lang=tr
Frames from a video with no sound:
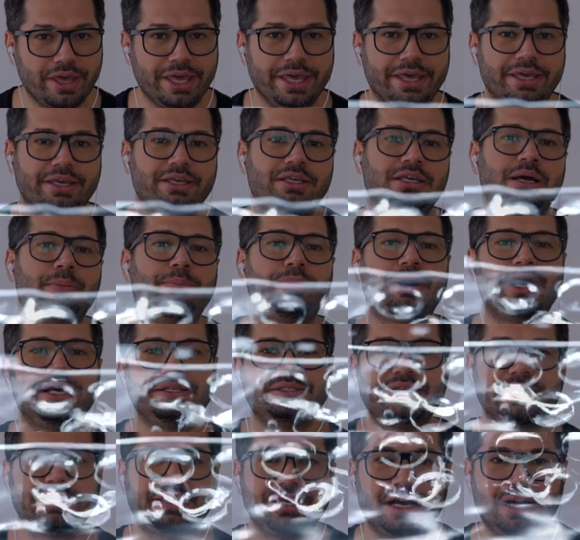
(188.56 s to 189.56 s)
ve
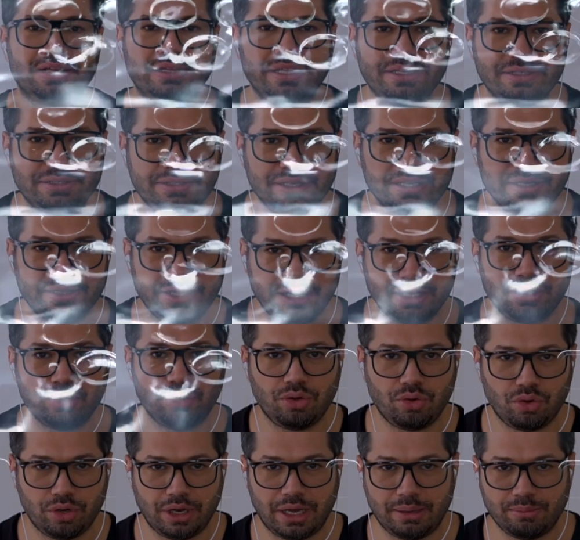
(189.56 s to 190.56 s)
yapay zeka desteği de
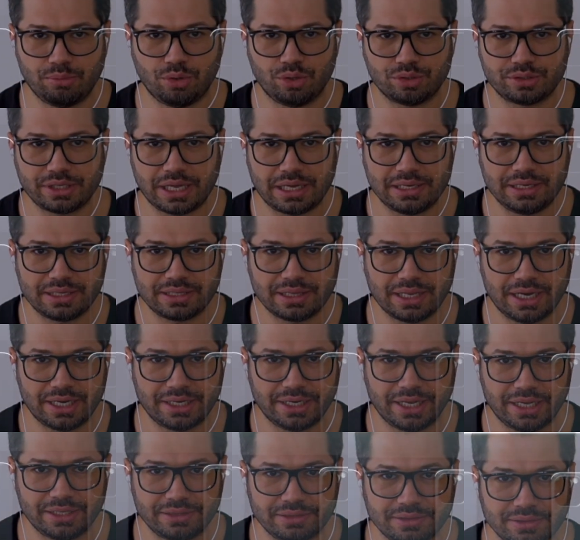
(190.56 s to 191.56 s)
önemli
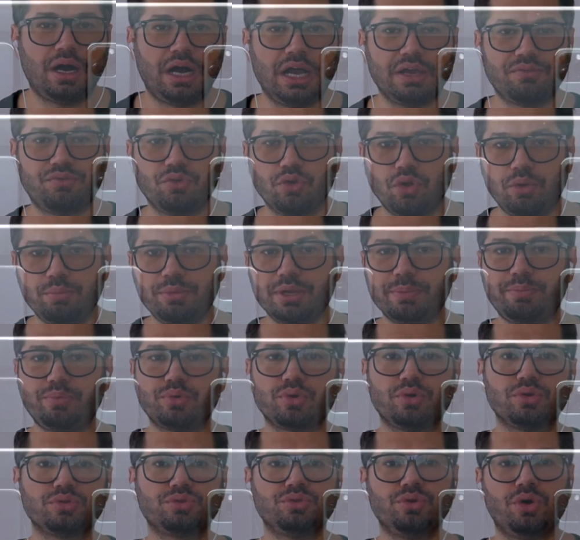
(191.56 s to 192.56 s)
özelliklerden. iPhone 11
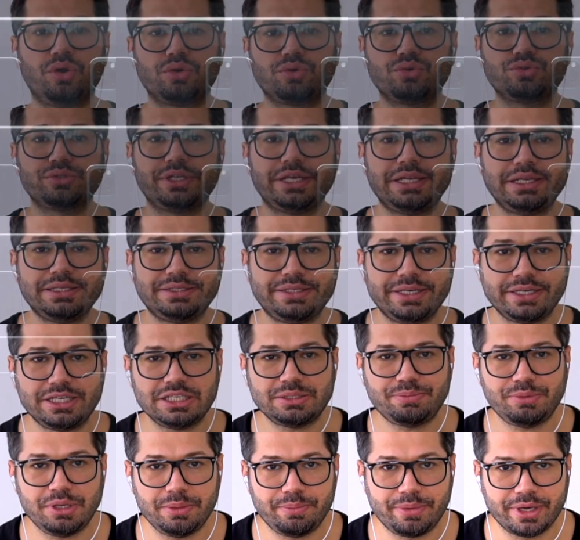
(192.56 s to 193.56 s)
Pro
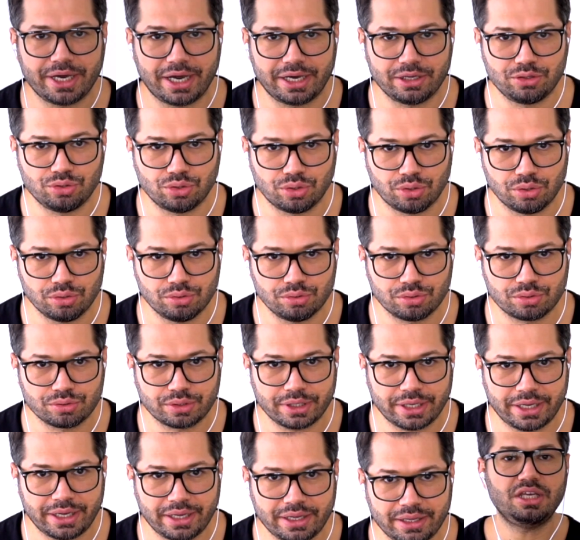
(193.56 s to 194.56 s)
458 ppi
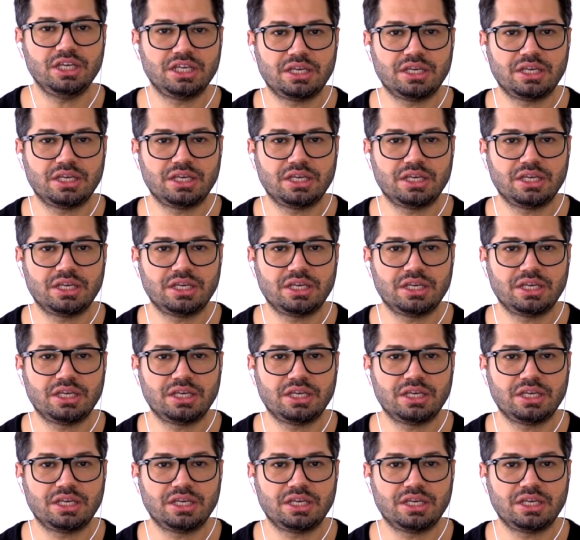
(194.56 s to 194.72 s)
yoğunlukta